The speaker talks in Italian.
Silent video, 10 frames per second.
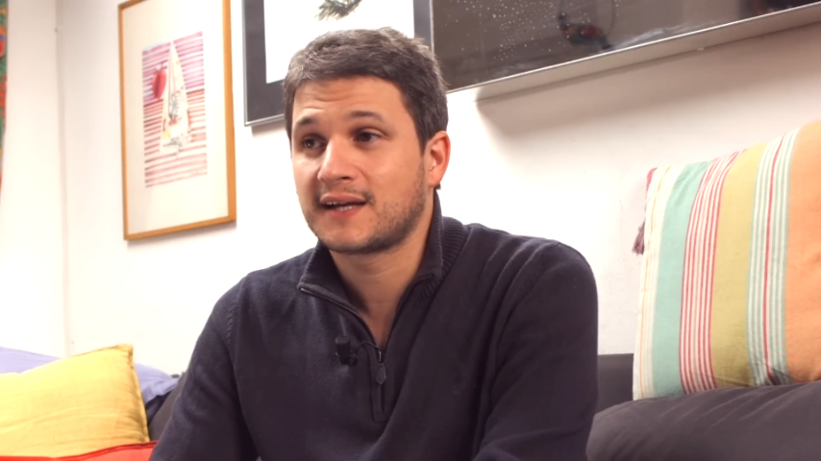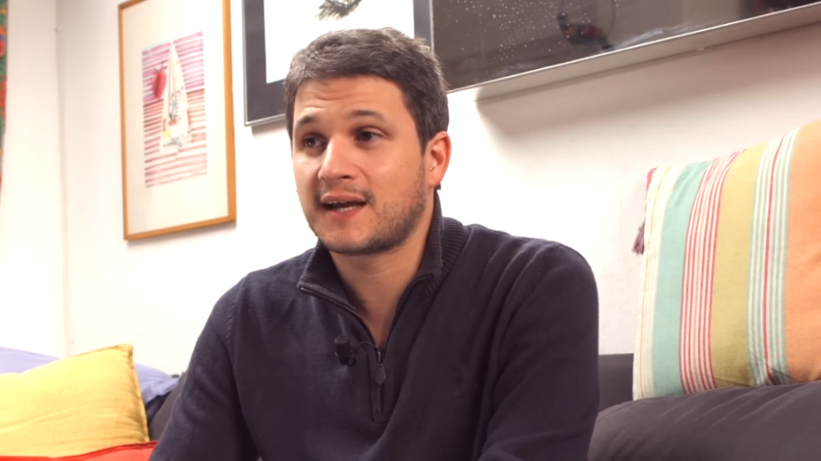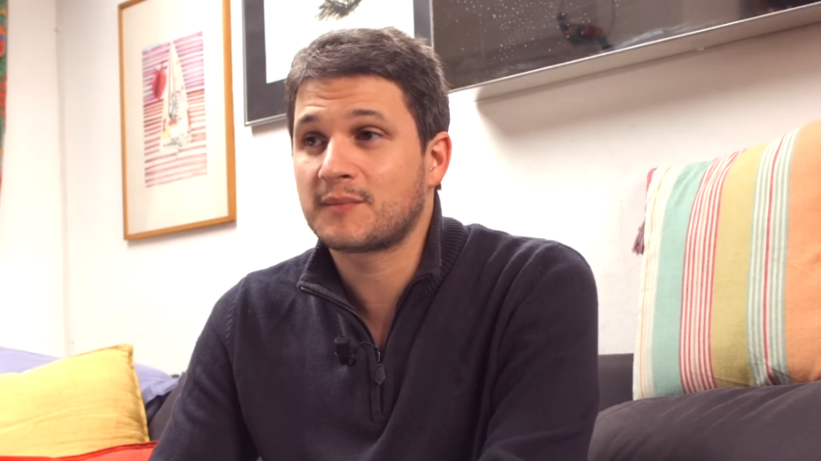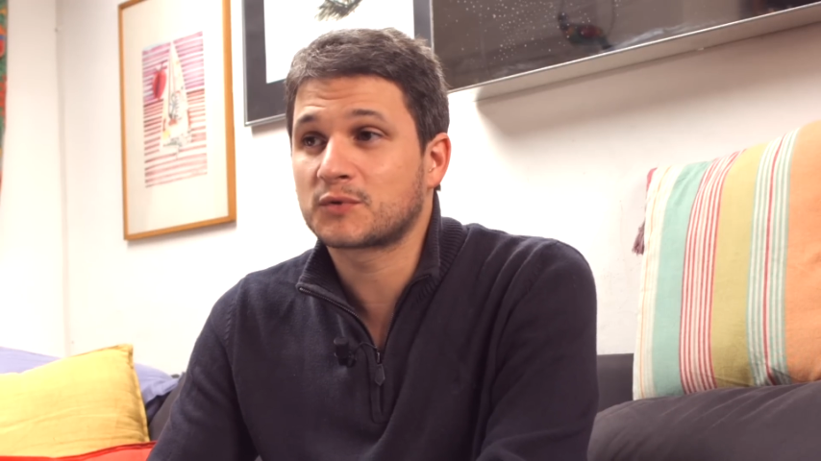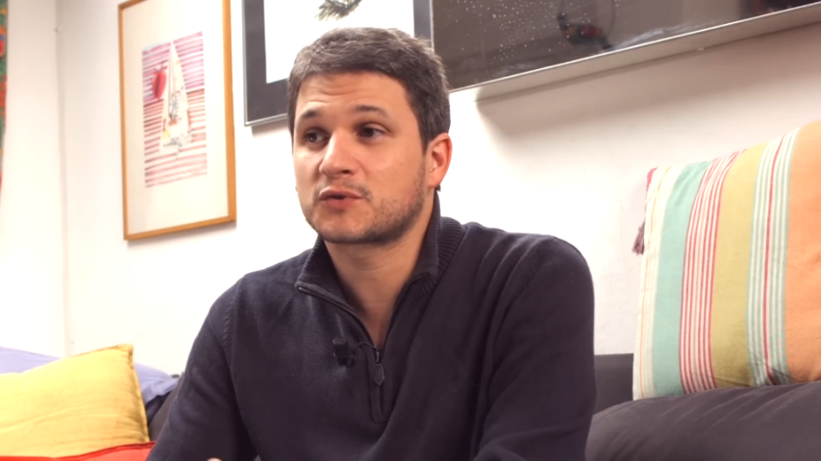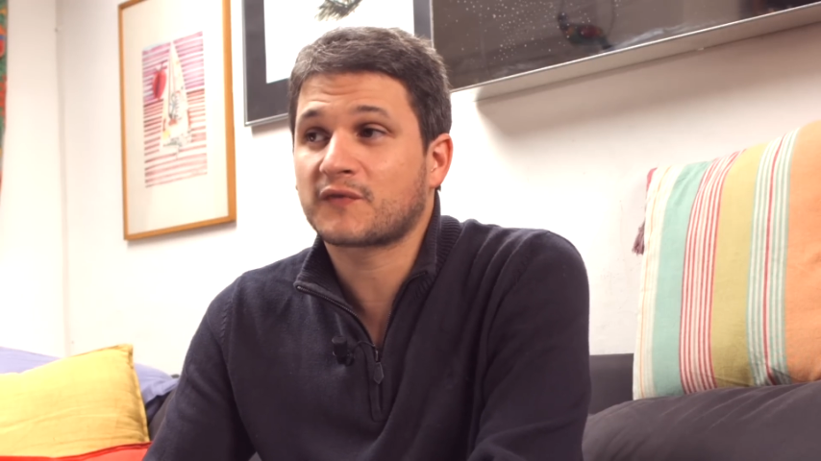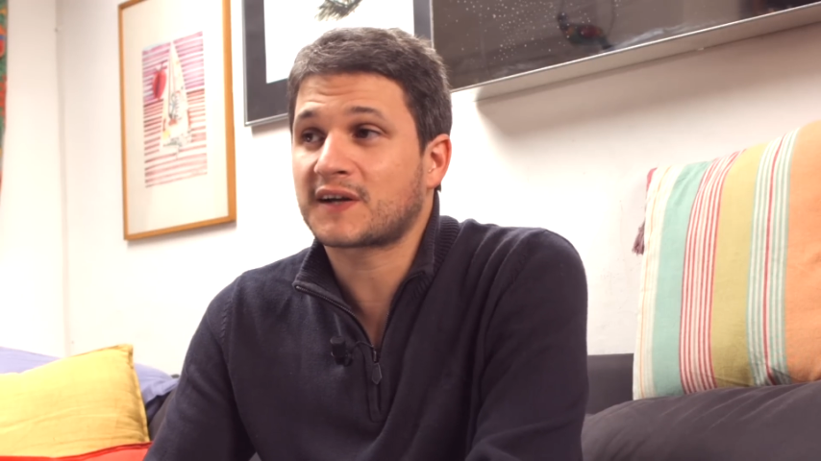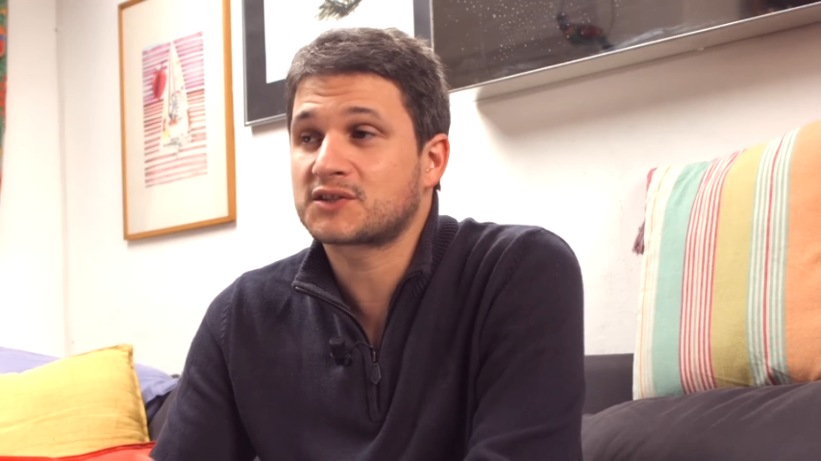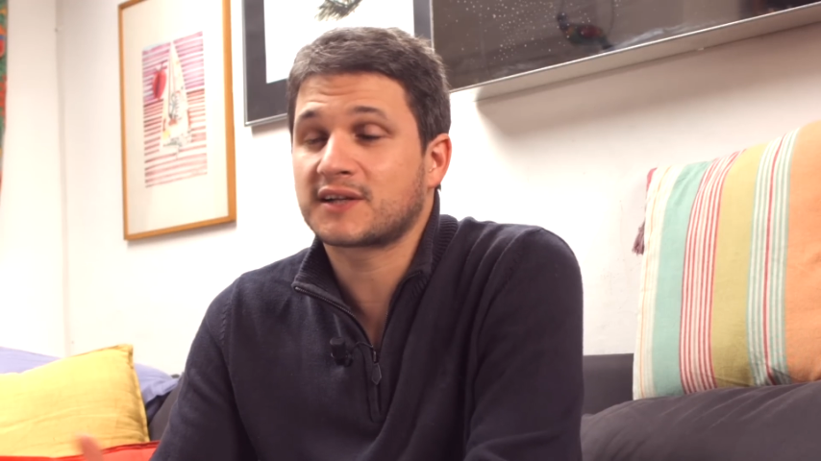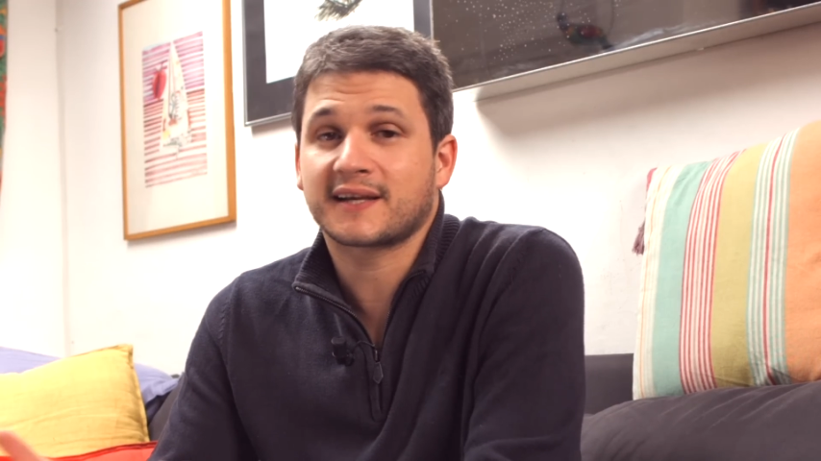è molto
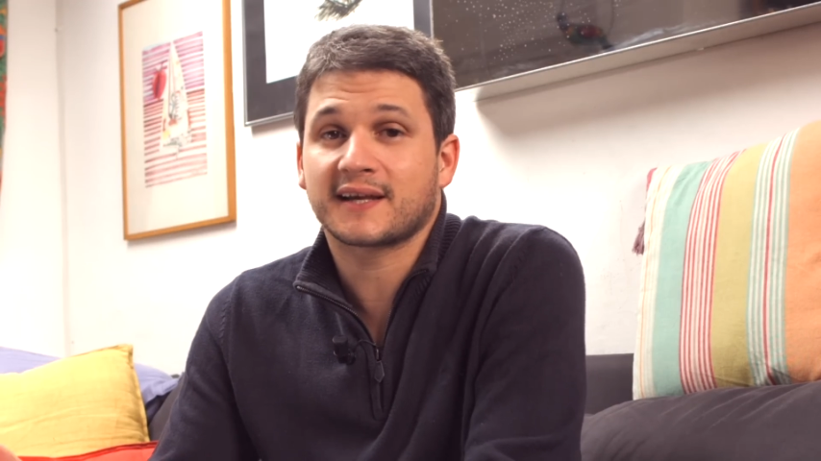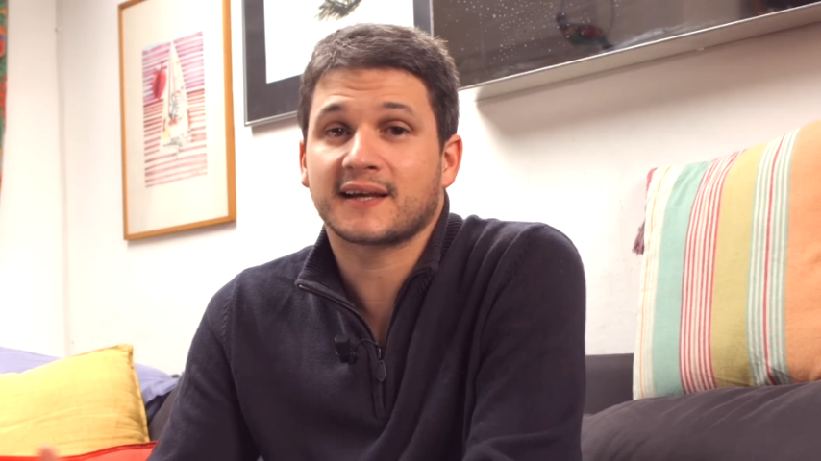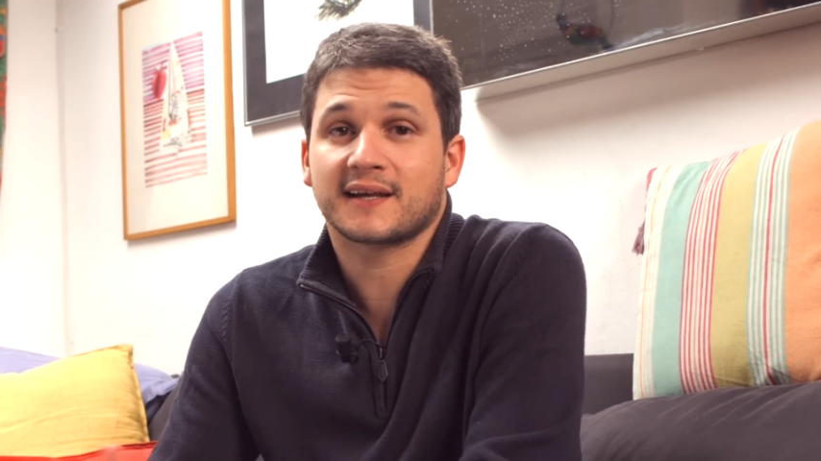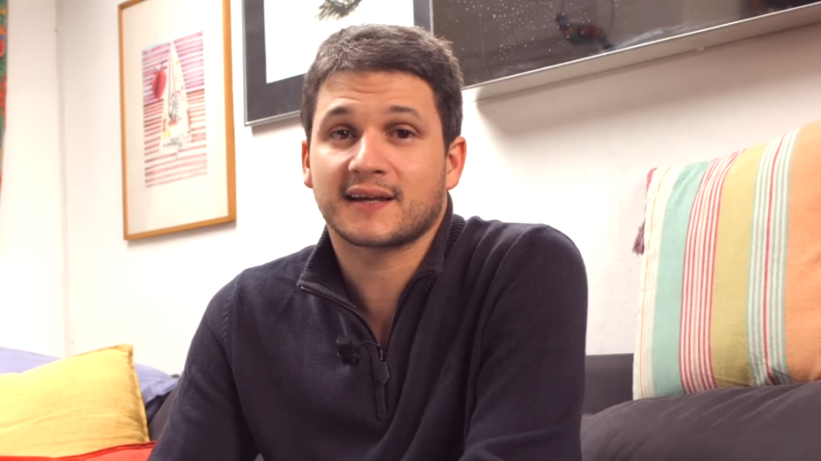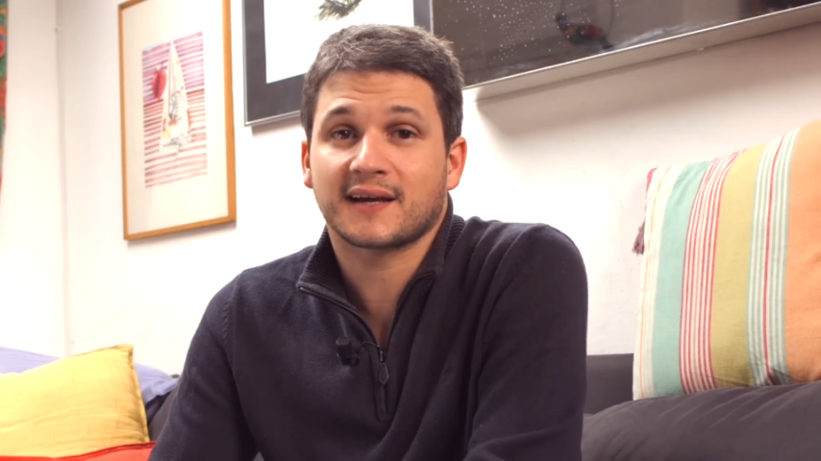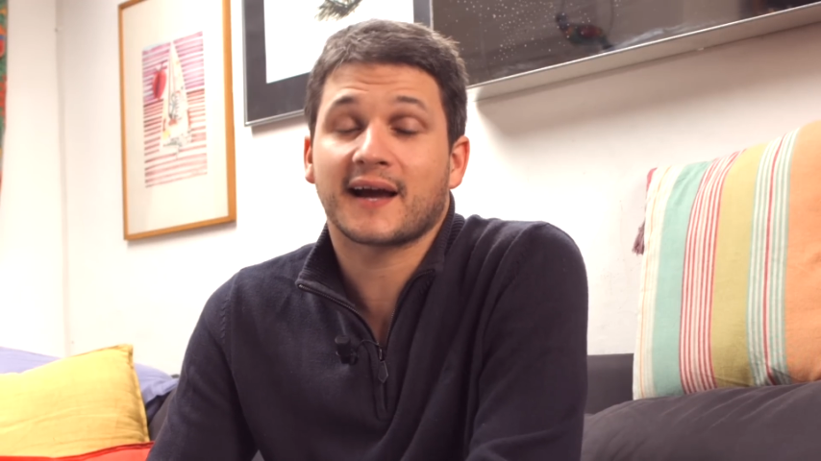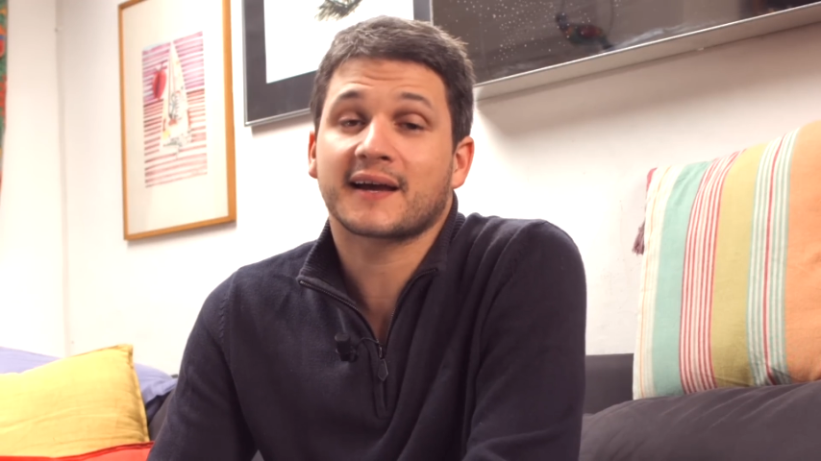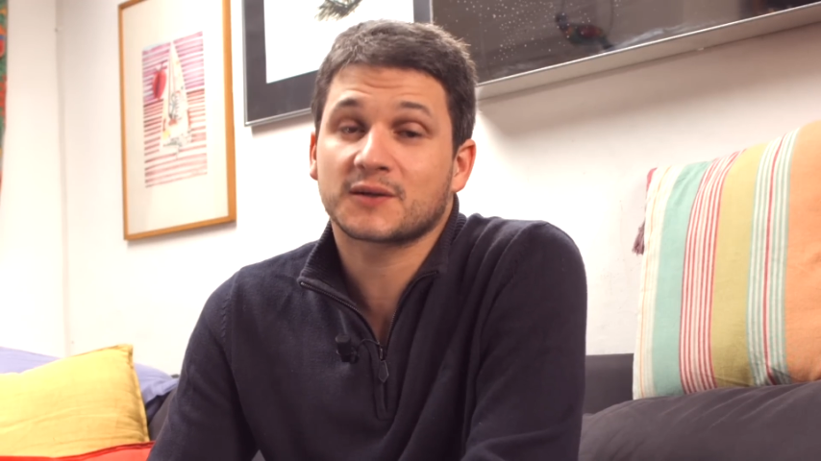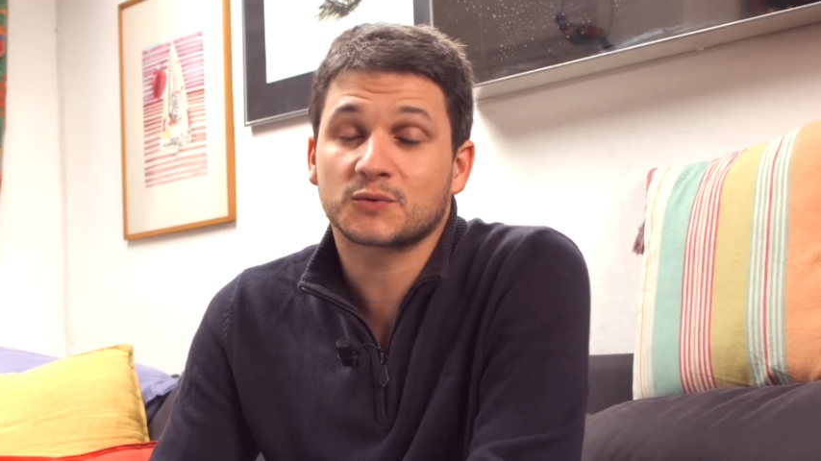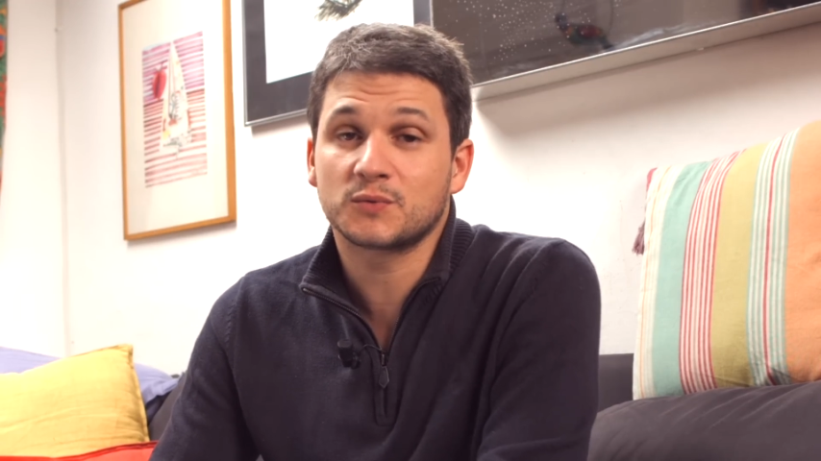facile che
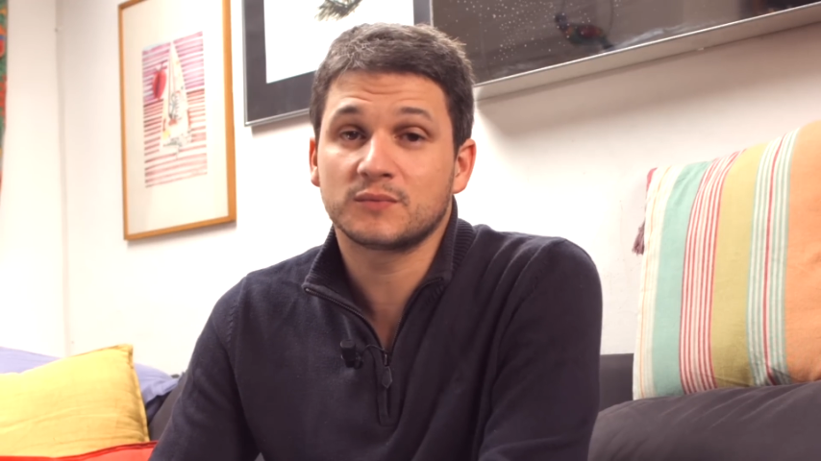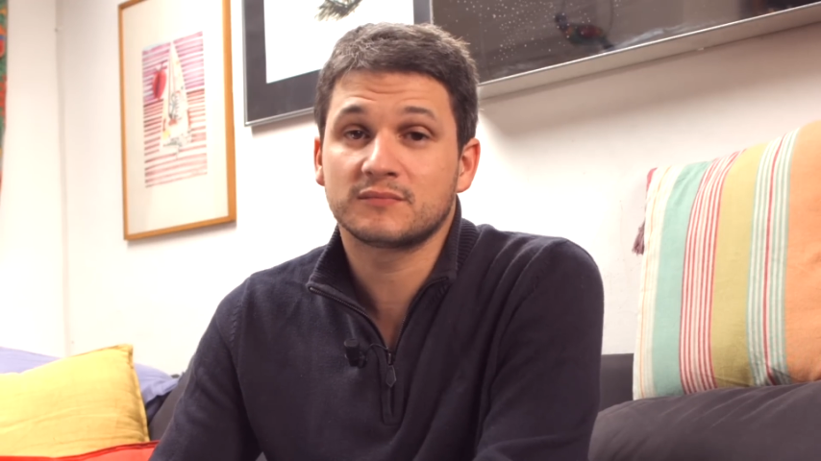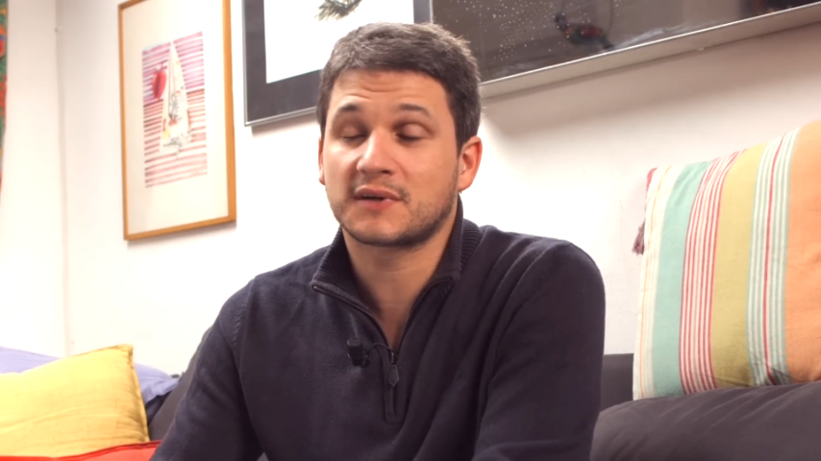anche tu